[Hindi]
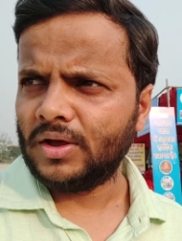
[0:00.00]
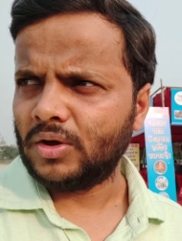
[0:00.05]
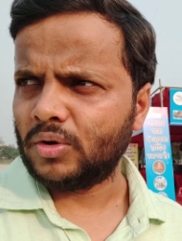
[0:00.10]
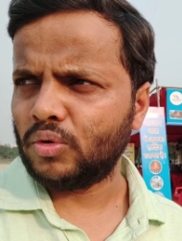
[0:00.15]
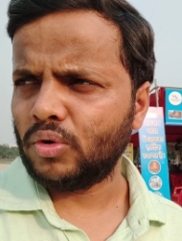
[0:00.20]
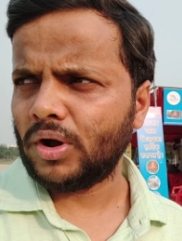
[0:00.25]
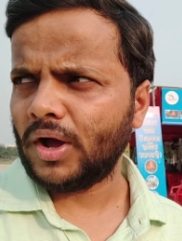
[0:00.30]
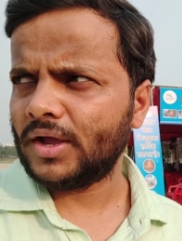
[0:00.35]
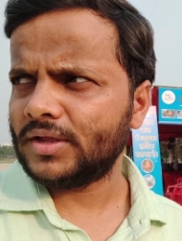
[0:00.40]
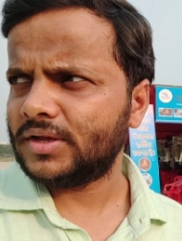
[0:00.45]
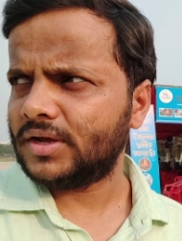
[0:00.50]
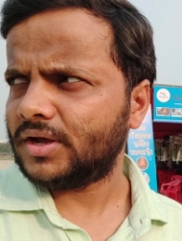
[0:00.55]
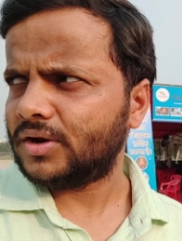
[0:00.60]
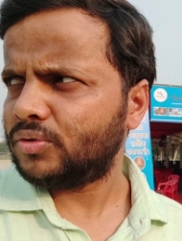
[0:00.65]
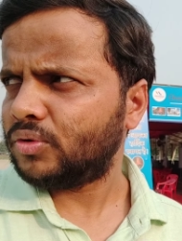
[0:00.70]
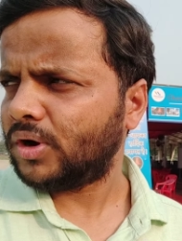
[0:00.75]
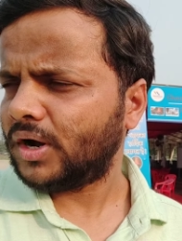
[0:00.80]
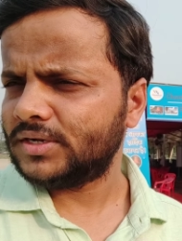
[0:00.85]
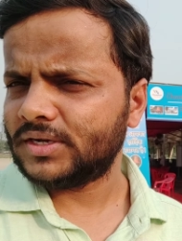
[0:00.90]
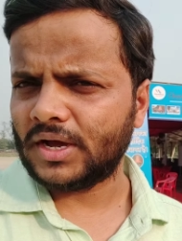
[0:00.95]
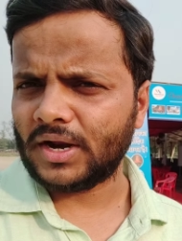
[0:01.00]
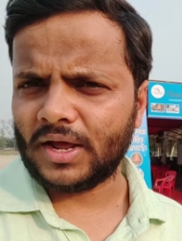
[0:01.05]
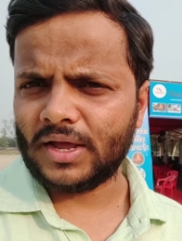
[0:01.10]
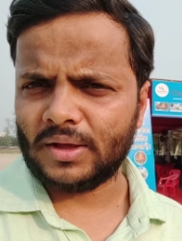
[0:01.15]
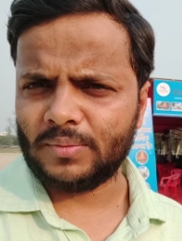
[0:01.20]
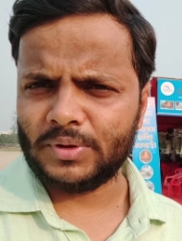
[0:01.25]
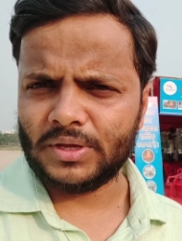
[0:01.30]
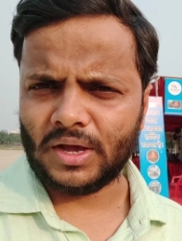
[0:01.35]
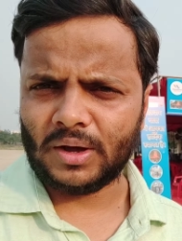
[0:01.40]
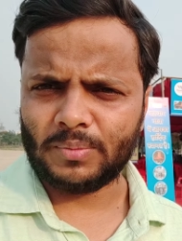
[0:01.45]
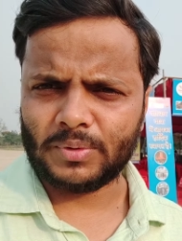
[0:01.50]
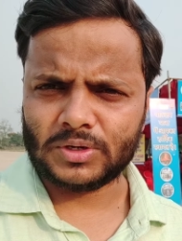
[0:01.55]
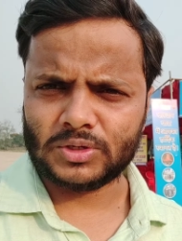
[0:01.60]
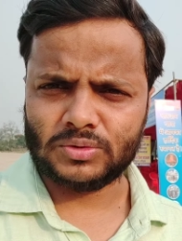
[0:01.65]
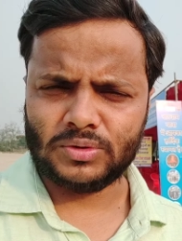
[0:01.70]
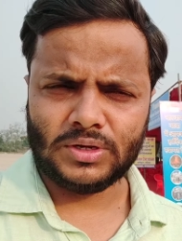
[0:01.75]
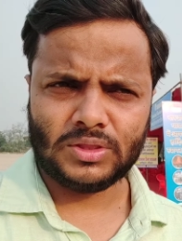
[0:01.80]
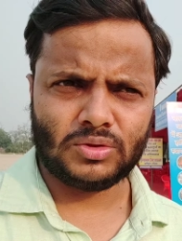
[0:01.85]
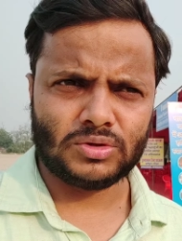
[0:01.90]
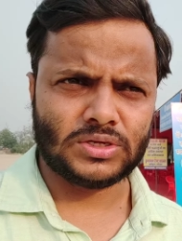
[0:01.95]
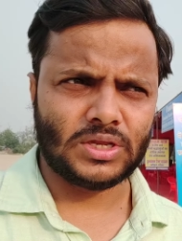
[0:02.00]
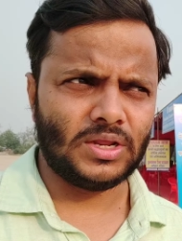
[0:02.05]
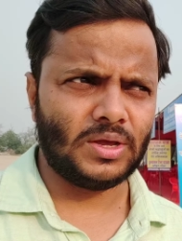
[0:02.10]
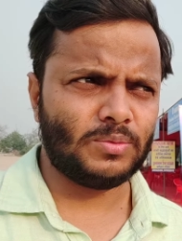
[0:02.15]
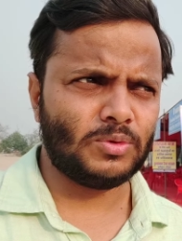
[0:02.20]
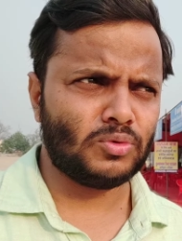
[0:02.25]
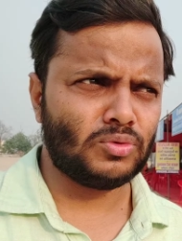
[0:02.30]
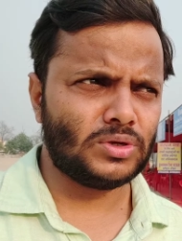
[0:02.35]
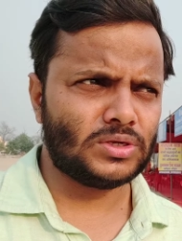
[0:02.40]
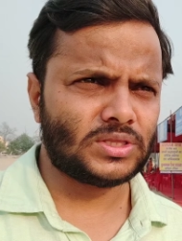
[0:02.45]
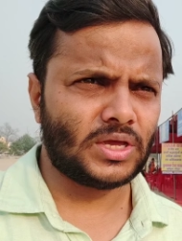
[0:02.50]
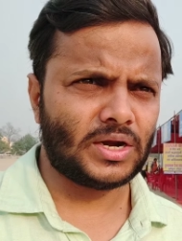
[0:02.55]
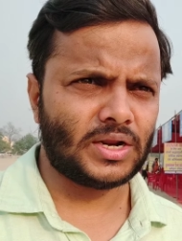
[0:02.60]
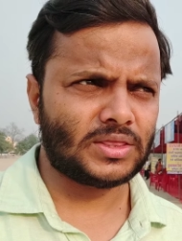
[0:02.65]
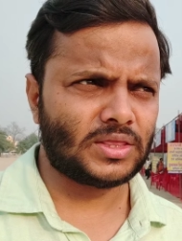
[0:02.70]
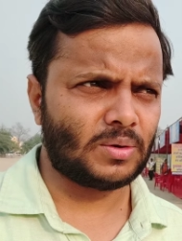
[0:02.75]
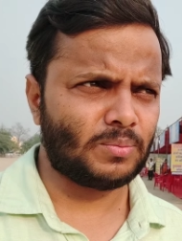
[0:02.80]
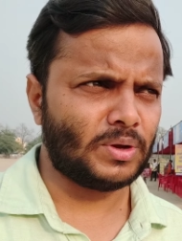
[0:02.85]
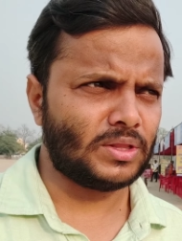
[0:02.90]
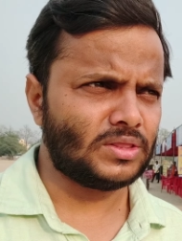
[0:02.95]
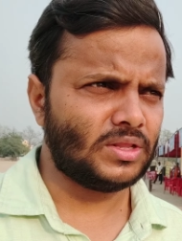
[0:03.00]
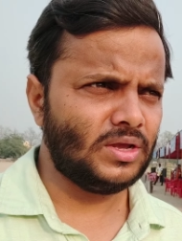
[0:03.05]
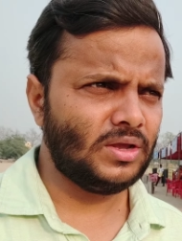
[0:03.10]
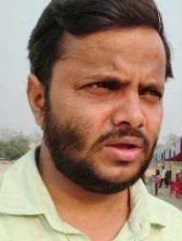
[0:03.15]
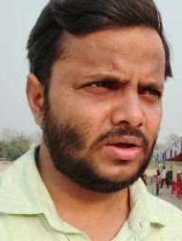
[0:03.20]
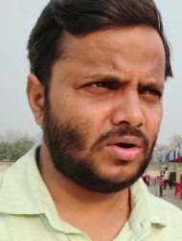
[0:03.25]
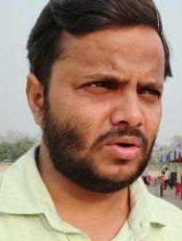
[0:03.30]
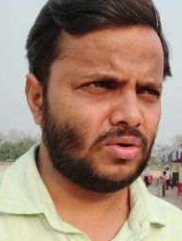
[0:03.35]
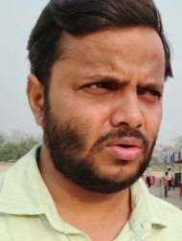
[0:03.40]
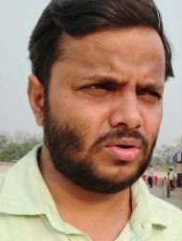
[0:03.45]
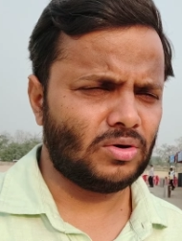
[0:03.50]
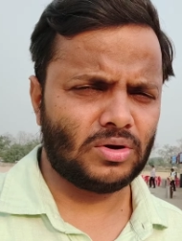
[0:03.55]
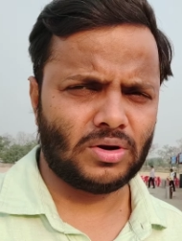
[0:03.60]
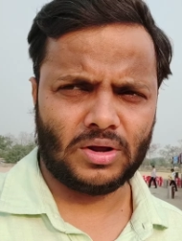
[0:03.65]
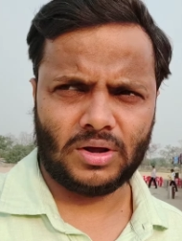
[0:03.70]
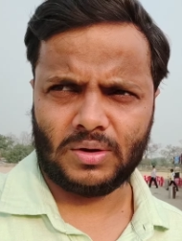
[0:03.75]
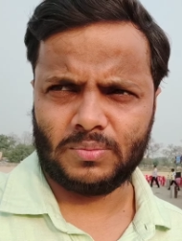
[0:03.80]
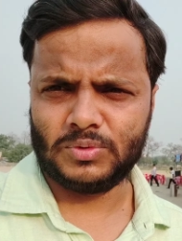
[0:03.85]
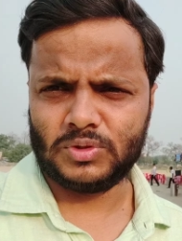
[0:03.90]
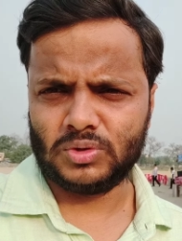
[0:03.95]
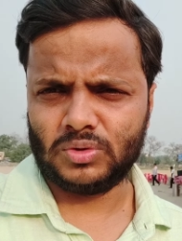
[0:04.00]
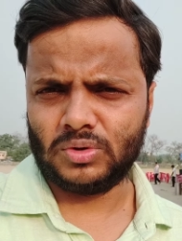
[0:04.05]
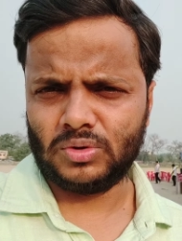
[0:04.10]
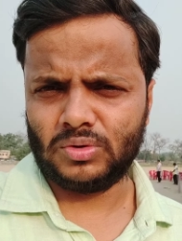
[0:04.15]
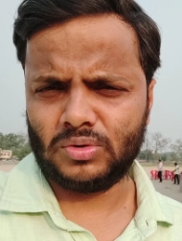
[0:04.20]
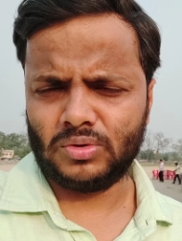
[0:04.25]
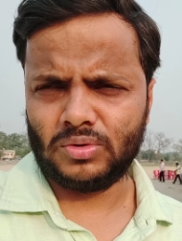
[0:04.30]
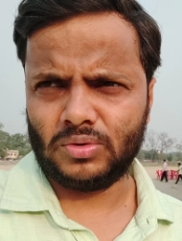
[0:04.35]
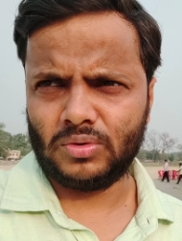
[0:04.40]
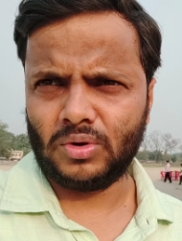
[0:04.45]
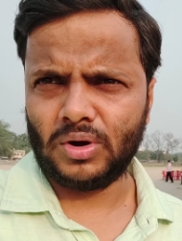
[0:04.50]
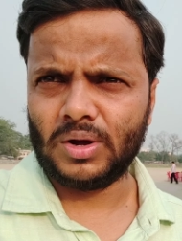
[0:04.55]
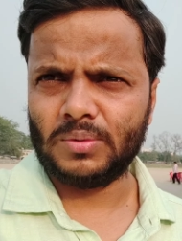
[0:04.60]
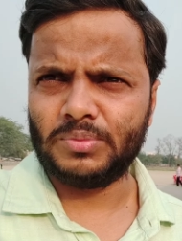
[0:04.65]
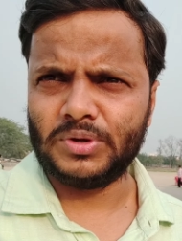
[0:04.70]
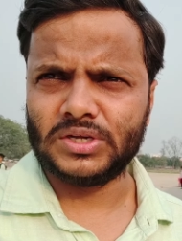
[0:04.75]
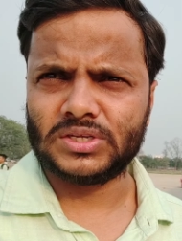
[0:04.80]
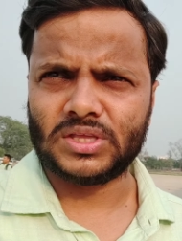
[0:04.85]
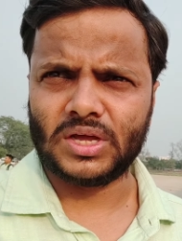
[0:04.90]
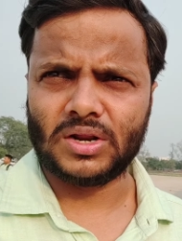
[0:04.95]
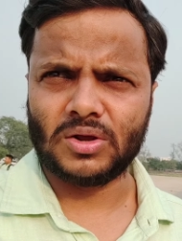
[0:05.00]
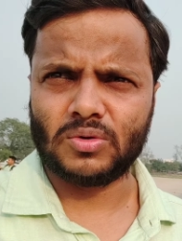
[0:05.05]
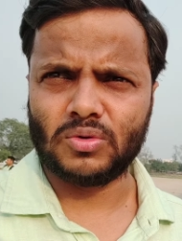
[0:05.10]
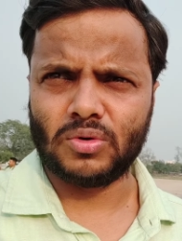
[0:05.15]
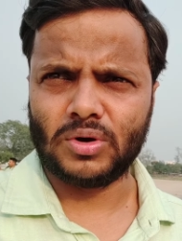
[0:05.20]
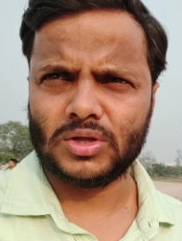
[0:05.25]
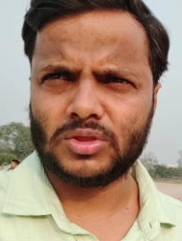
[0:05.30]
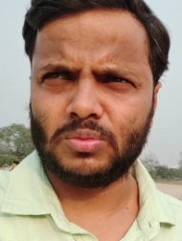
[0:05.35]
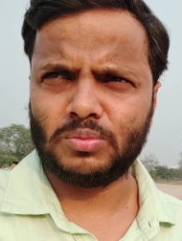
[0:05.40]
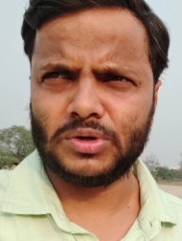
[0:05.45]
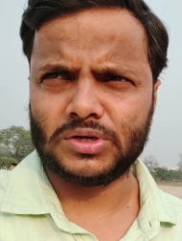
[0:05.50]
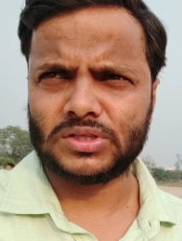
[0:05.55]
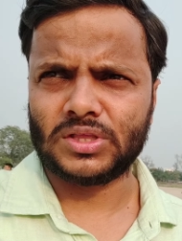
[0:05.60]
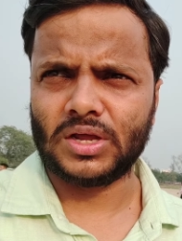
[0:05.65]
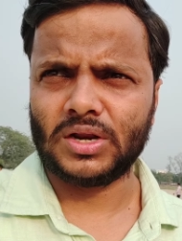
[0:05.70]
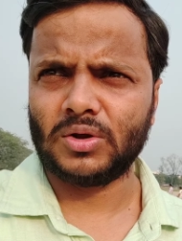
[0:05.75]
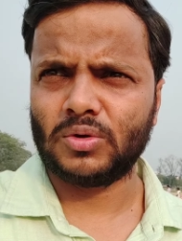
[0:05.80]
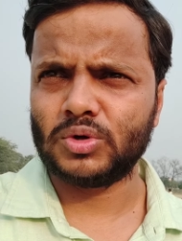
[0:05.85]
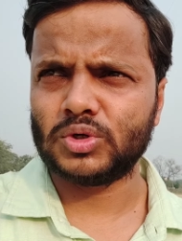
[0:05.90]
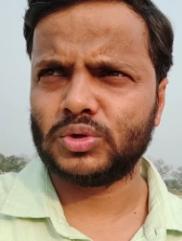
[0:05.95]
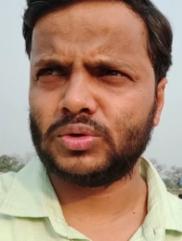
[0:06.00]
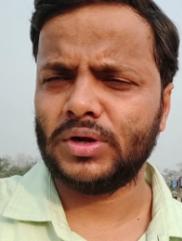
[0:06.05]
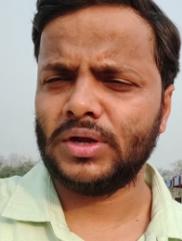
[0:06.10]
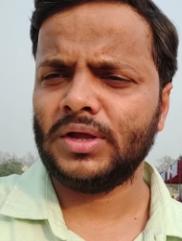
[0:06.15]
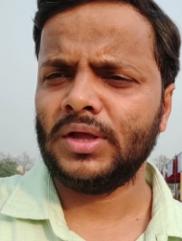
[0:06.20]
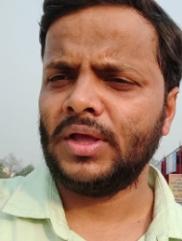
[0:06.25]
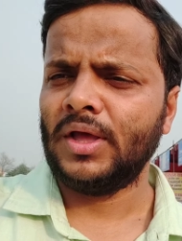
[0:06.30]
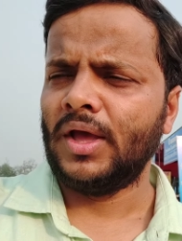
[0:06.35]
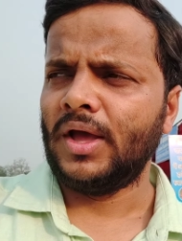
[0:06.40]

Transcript: रोका रोका जा रहा है अभी यहाँ पर जो है तो इसलिए अभी उन्नीस तारीख तक बंद है और अब जो होगा बीस तारीख को होगा तो बीस तारीख को जो है